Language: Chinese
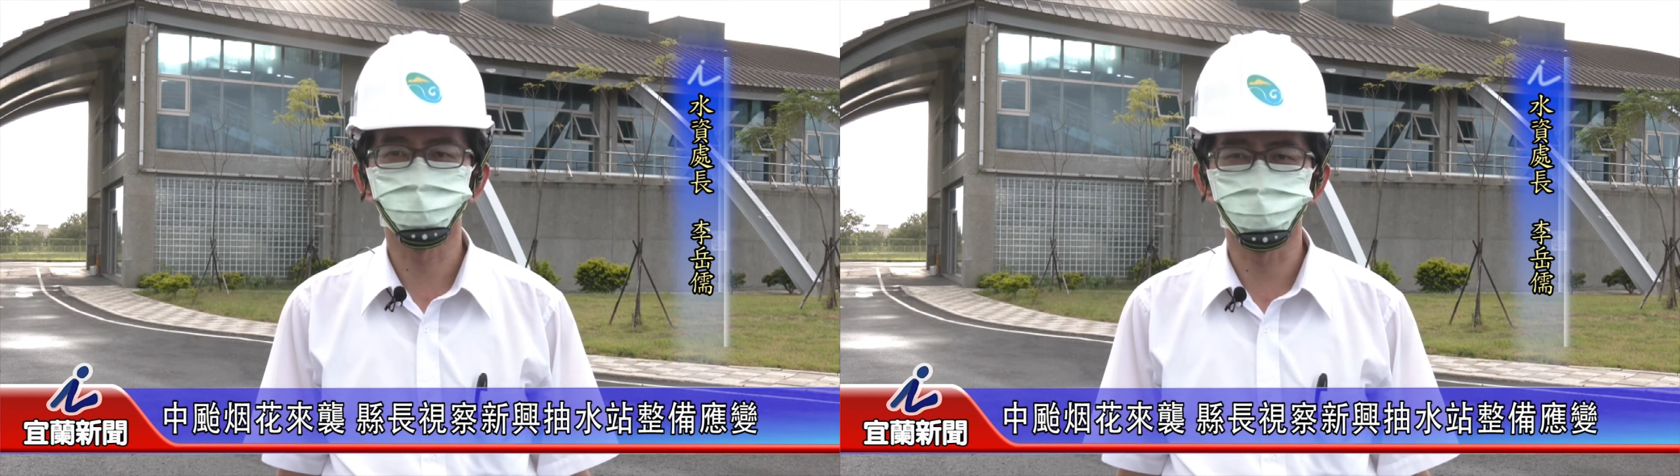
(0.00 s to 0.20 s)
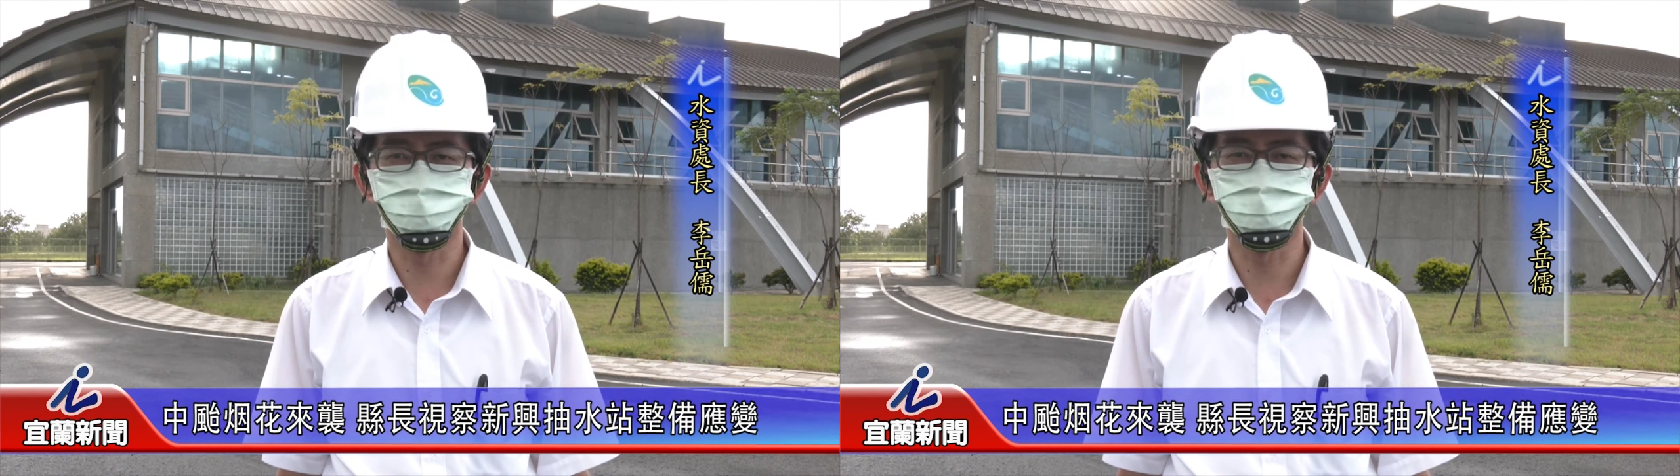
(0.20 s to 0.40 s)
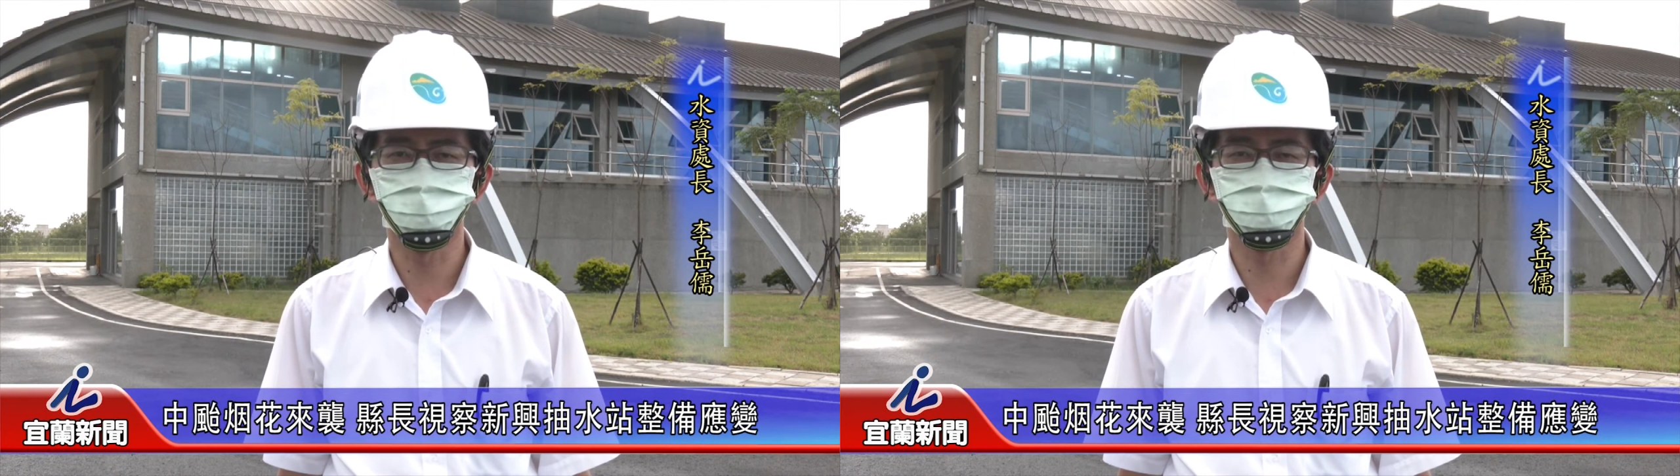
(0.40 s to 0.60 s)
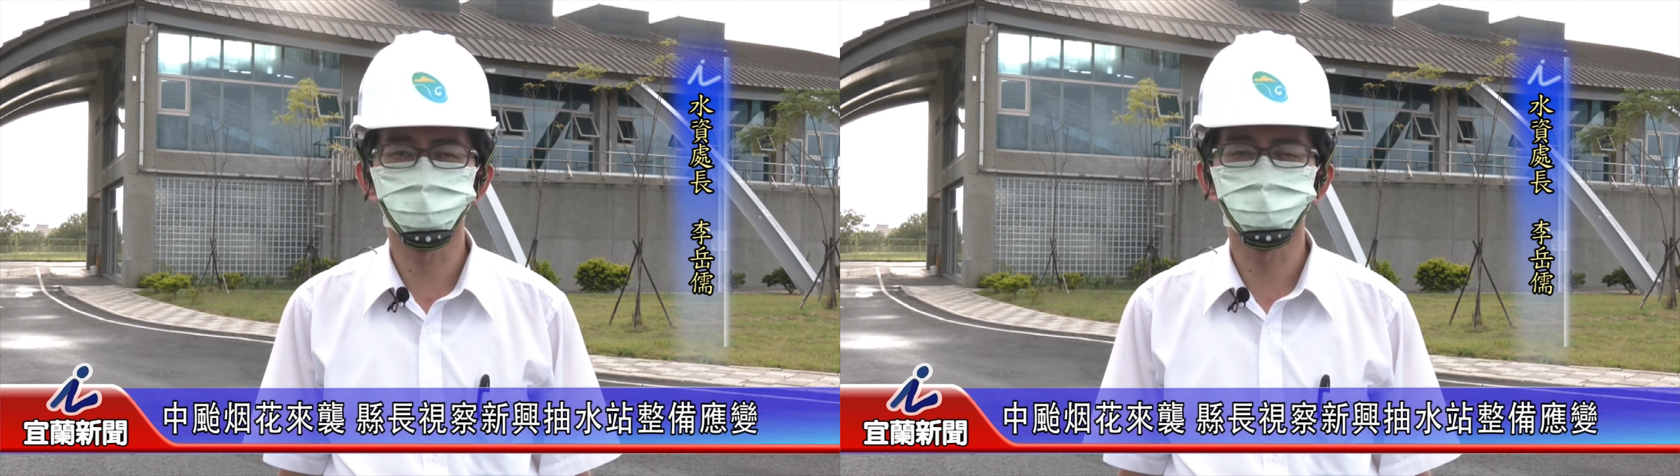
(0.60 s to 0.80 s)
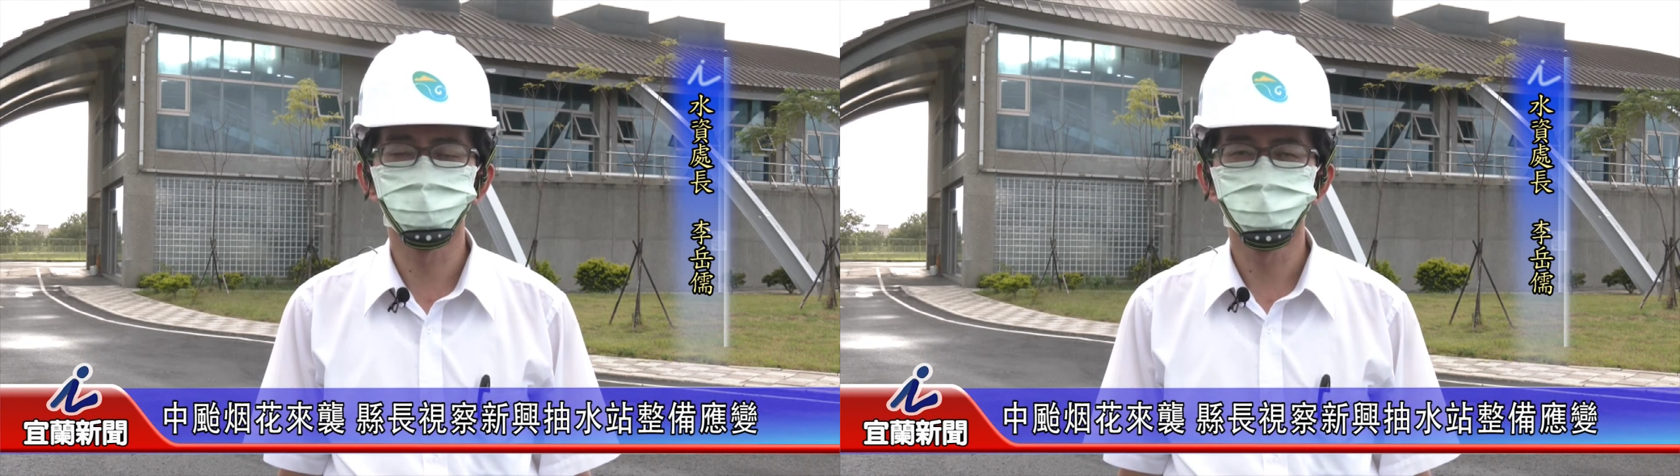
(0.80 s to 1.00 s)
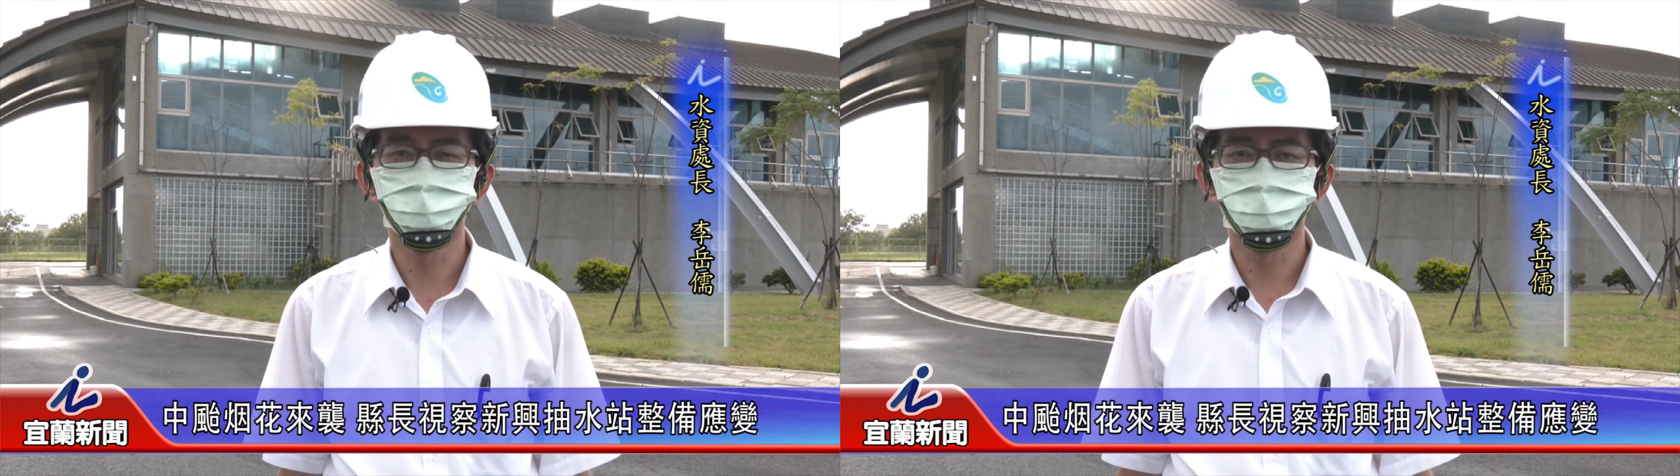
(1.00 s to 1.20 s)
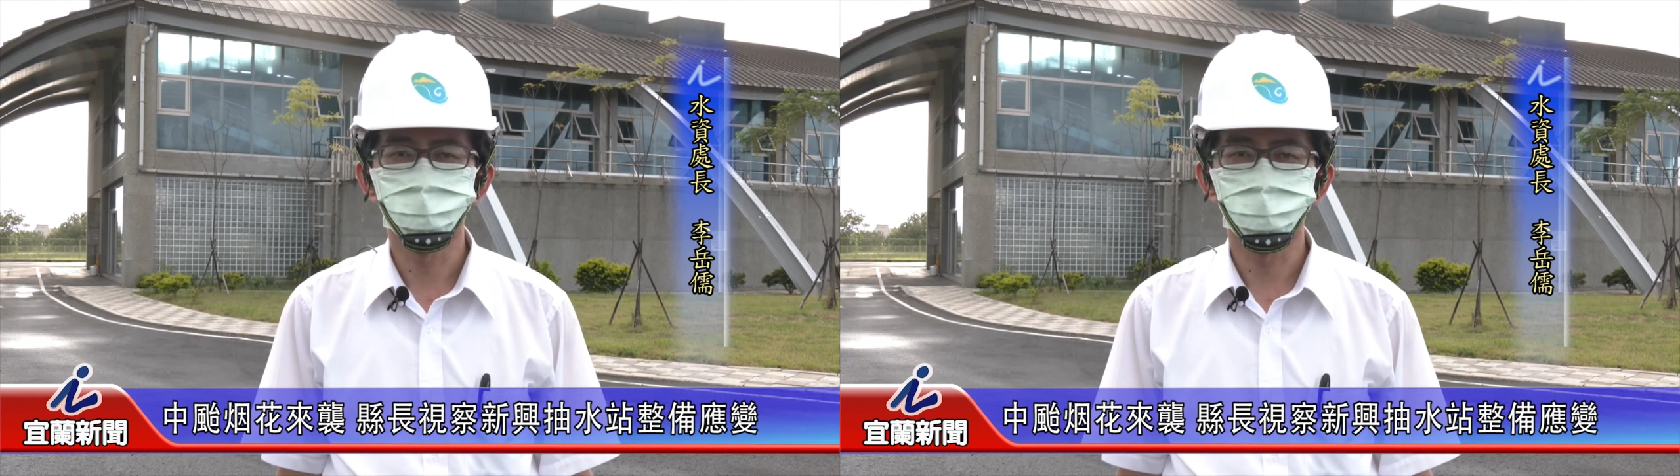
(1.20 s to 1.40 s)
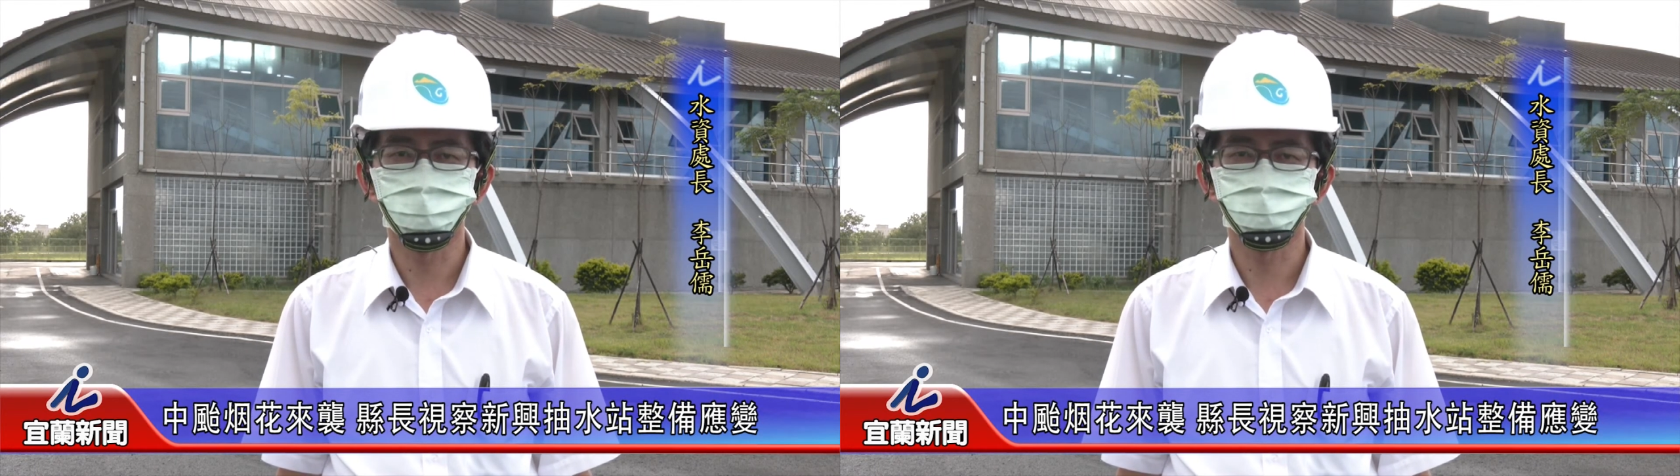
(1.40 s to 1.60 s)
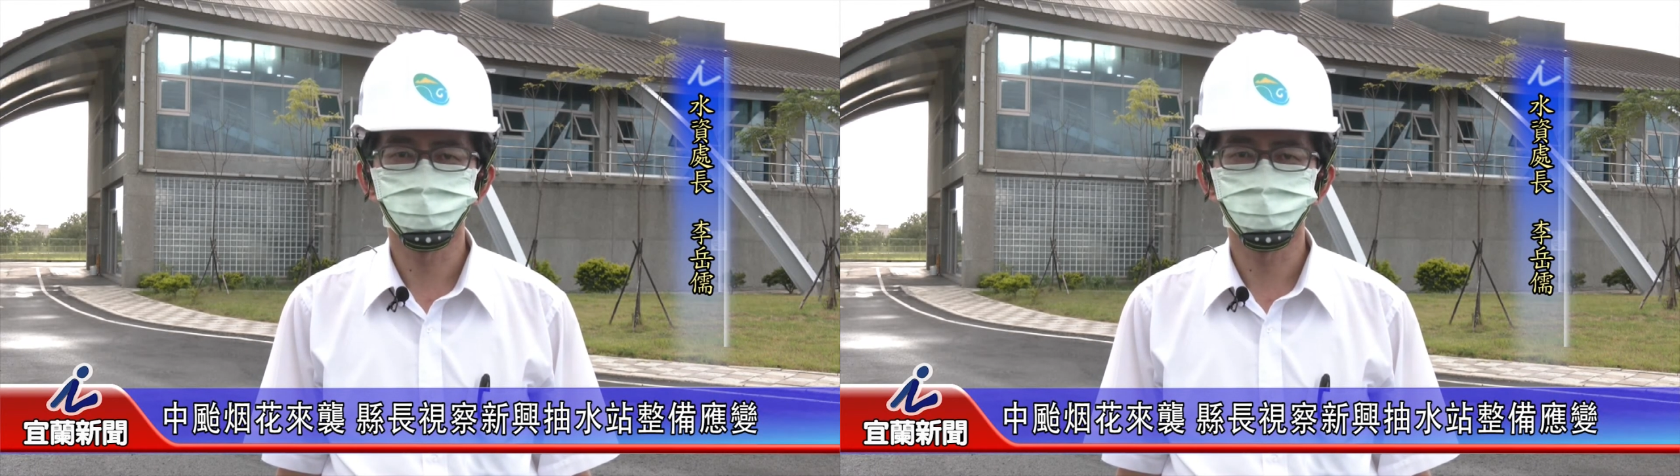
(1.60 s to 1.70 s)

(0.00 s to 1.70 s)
土石流的。啊，